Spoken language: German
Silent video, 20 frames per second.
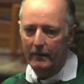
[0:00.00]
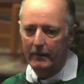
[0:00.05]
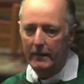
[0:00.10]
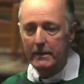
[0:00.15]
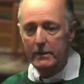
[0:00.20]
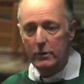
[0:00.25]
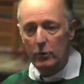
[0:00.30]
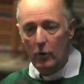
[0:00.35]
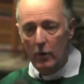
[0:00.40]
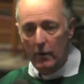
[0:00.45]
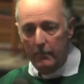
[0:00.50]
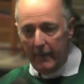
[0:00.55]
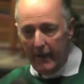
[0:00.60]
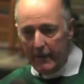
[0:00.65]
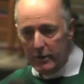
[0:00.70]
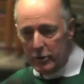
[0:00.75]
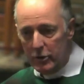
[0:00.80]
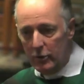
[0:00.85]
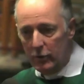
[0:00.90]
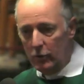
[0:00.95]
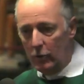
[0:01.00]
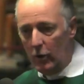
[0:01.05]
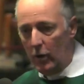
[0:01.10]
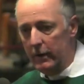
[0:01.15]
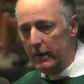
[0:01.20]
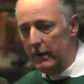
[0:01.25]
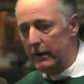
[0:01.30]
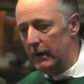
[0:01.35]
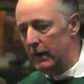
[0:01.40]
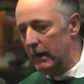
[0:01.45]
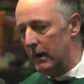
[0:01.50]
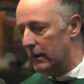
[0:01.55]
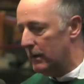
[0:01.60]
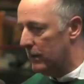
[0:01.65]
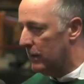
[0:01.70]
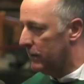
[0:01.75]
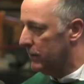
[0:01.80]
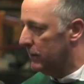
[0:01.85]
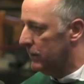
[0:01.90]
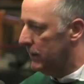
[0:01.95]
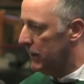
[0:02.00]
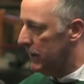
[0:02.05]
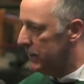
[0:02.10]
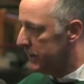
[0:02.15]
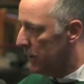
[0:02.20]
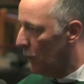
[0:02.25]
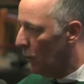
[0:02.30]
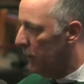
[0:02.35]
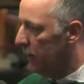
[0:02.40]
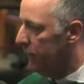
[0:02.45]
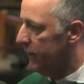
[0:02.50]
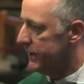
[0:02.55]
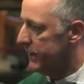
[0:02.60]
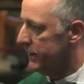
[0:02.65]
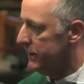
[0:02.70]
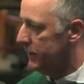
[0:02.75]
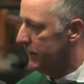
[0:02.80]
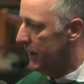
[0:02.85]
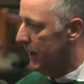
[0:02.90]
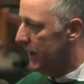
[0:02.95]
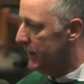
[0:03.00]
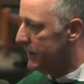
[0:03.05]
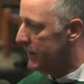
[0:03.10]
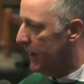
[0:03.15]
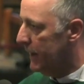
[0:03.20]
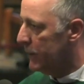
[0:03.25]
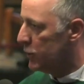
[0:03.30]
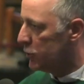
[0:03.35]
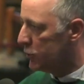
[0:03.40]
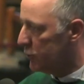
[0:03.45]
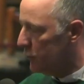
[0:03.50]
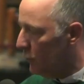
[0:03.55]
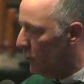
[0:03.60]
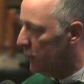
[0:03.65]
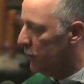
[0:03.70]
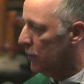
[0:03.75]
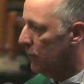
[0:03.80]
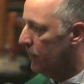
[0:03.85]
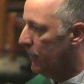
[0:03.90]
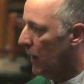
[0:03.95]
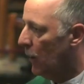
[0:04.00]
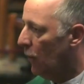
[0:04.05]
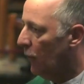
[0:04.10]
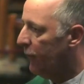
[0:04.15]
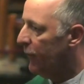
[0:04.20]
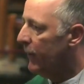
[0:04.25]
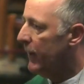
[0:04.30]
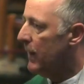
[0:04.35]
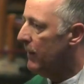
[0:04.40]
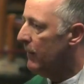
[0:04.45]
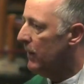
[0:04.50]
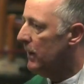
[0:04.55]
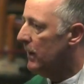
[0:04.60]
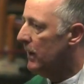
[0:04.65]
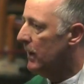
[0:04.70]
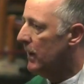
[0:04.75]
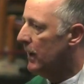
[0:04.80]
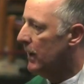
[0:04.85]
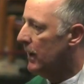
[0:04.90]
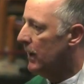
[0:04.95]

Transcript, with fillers: Diese jungen Menschen können in dieser Universität ein Studium aufnehmen,